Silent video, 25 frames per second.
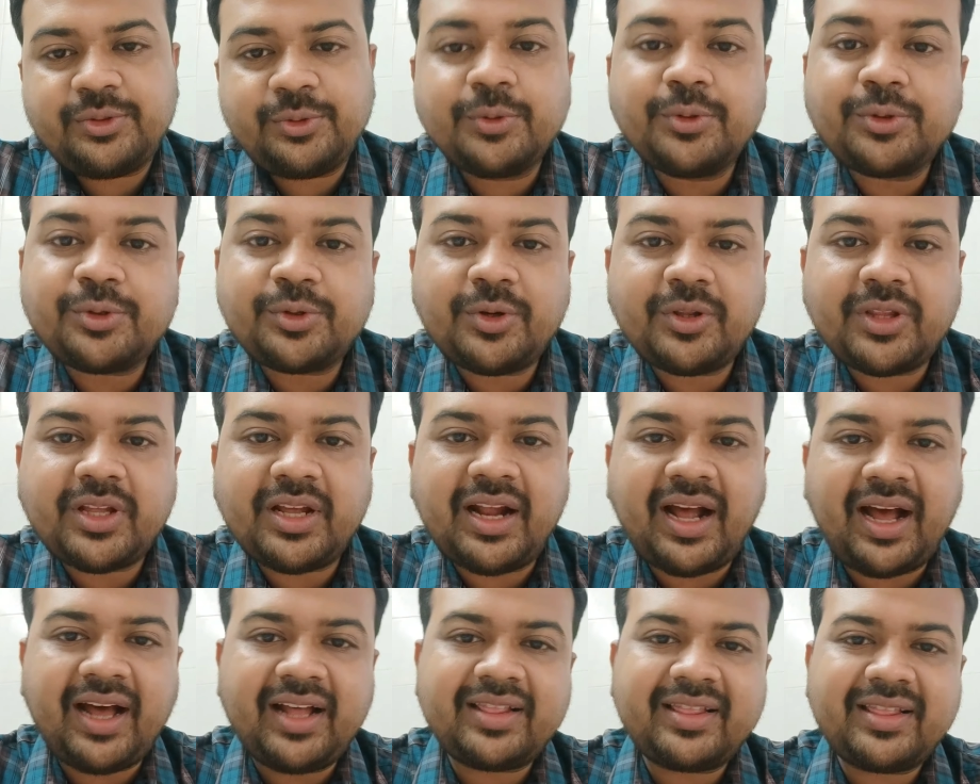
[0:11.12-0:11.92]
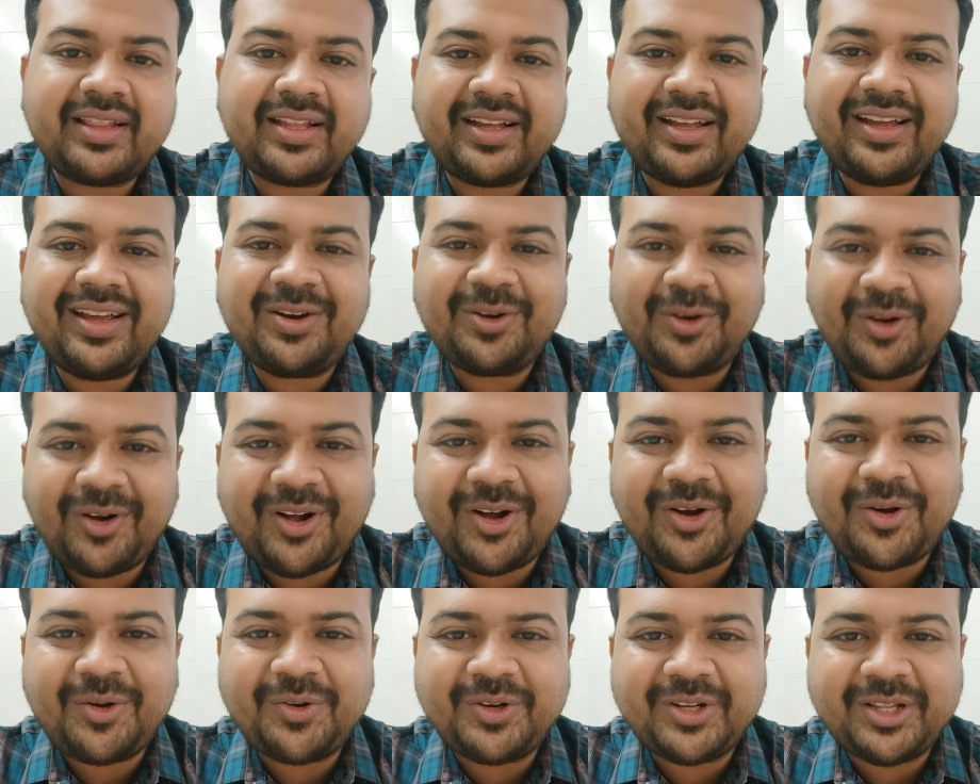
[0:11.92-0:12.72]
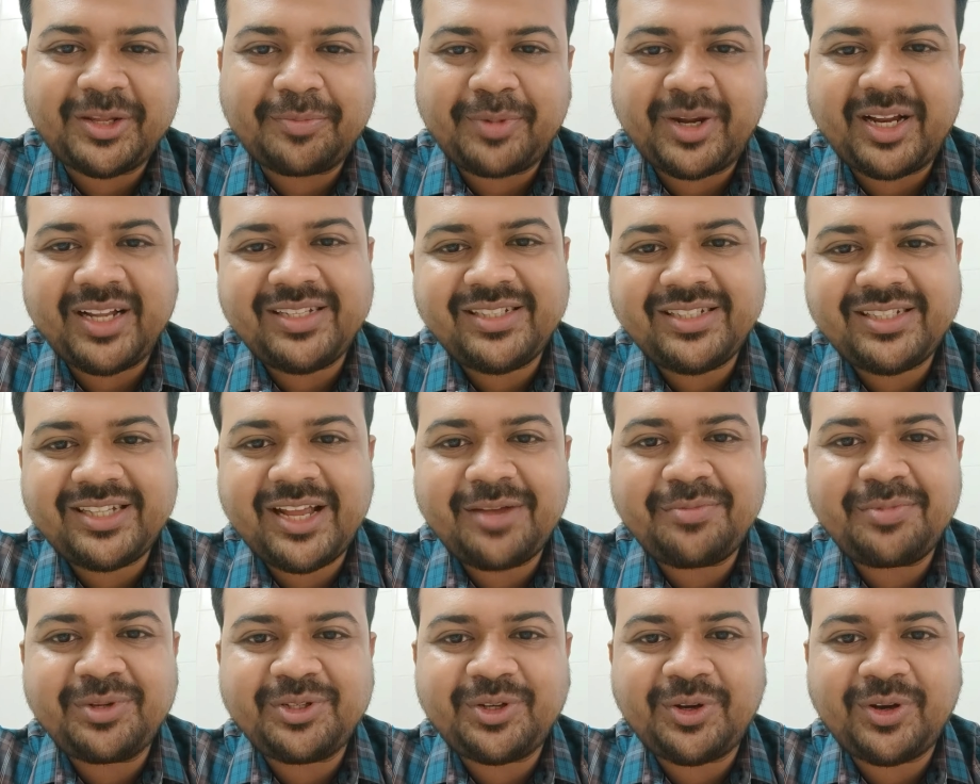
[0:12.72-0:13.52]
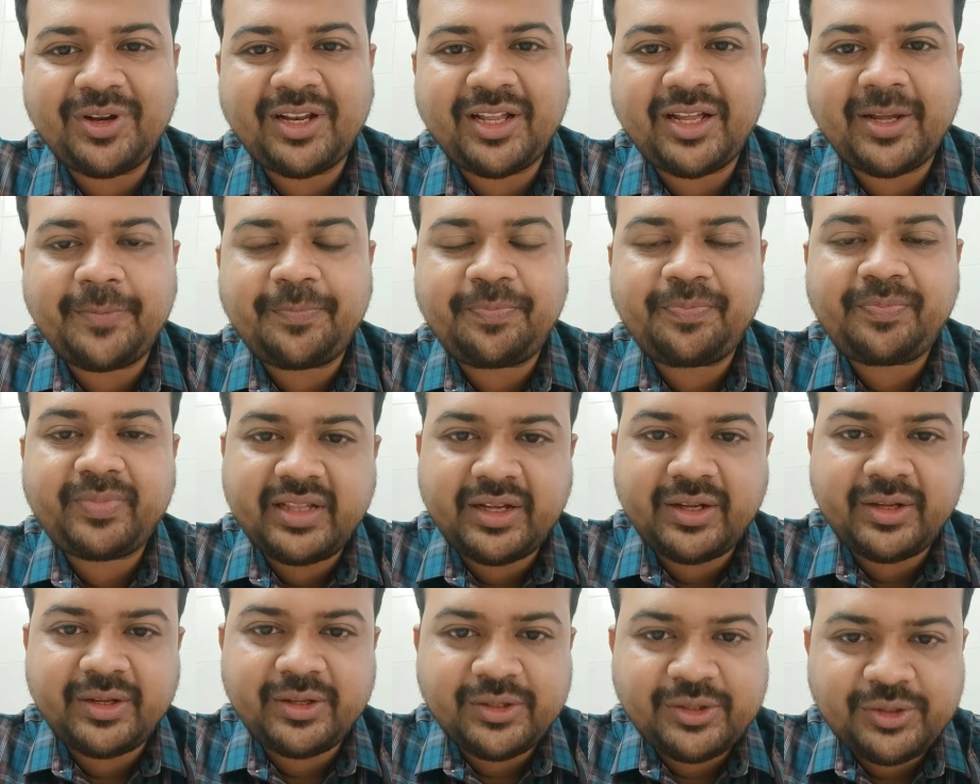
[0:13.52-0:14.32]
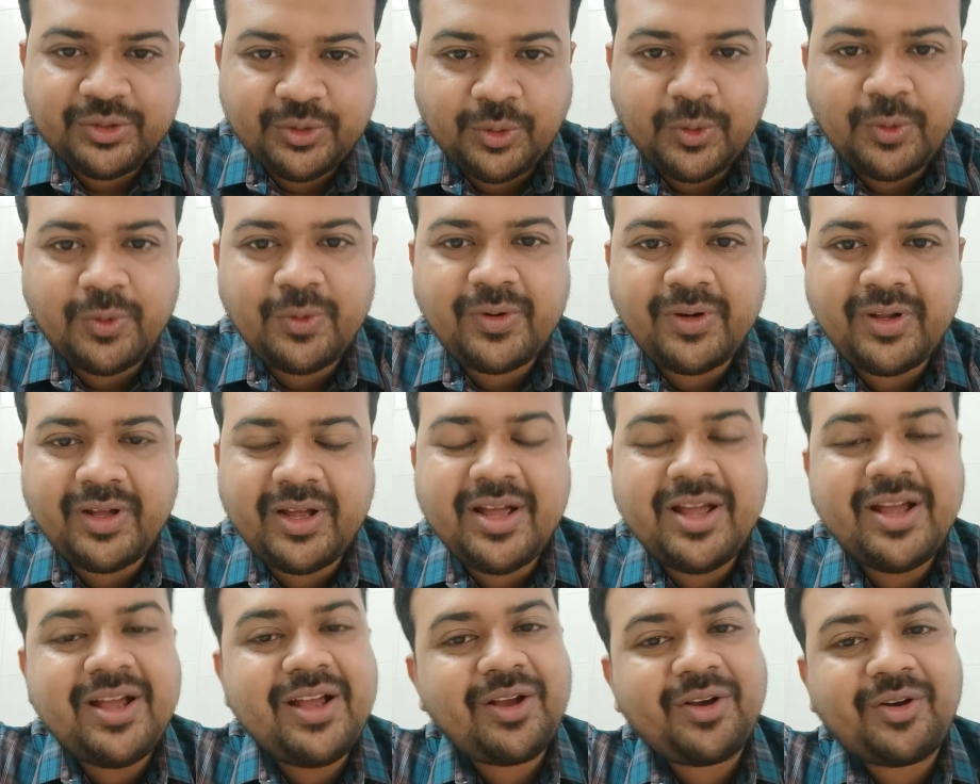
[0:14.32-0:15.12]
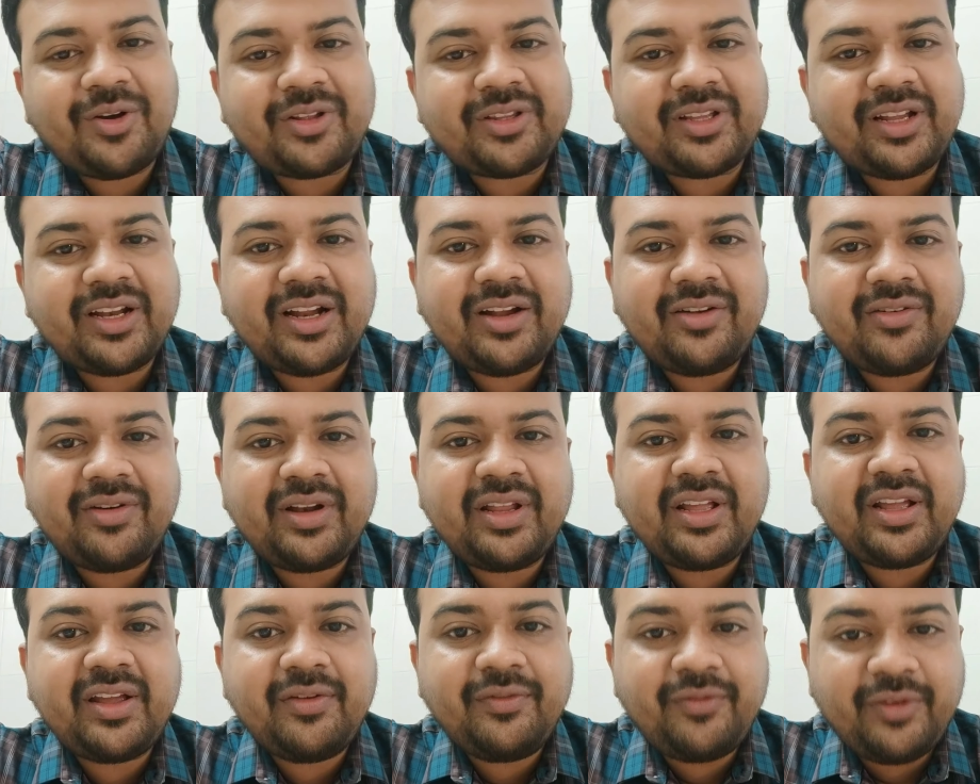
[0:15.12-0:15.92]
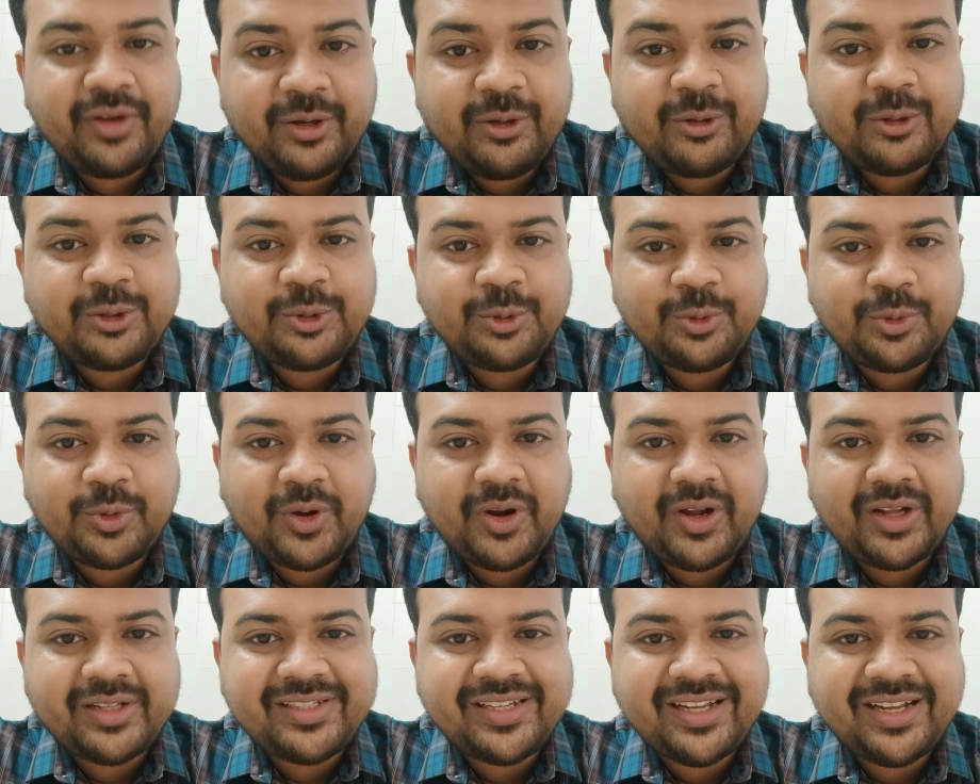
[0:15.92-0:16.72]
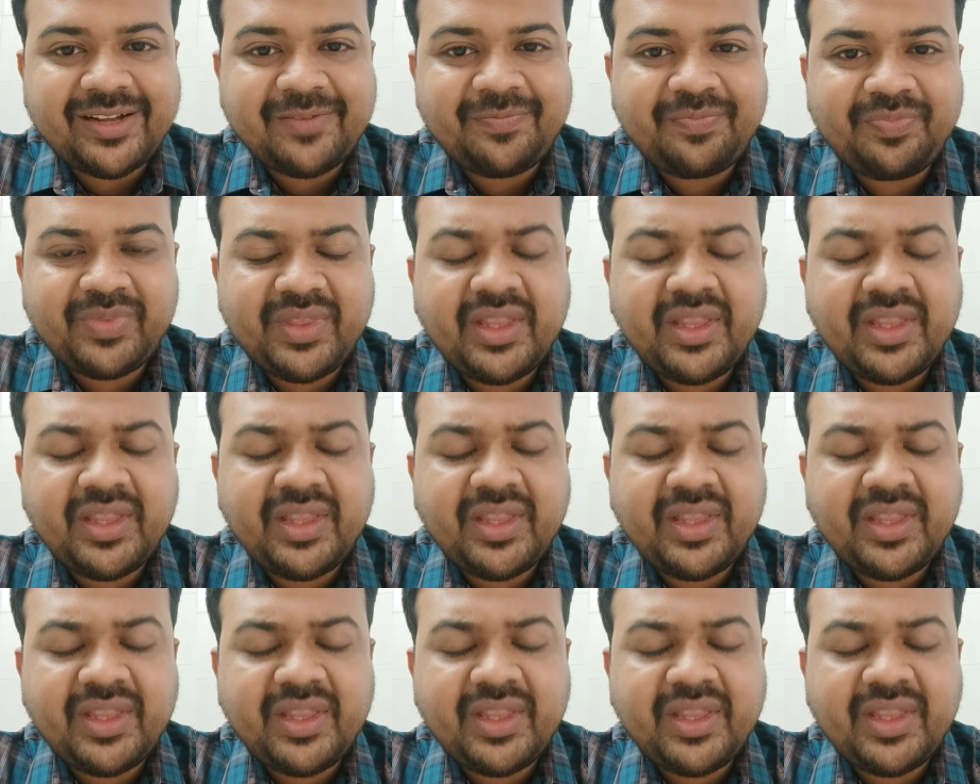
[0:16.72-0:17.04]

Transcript: শুষ্কতার হাত থেকে রক্ষা করতে পারেন সেই বিষয় নিয়ে তাই চলুন কথা না বাড়িয়ে ভিডিও শুরু করা যায়